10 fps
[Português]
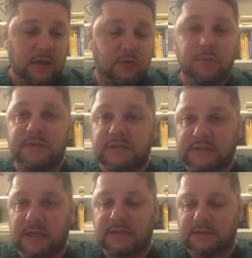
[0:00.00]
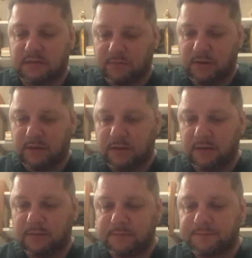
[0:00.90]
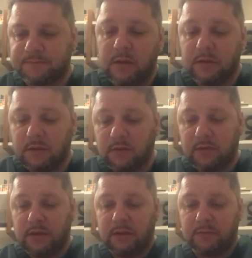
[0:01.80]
subsistência também, né? Então ali.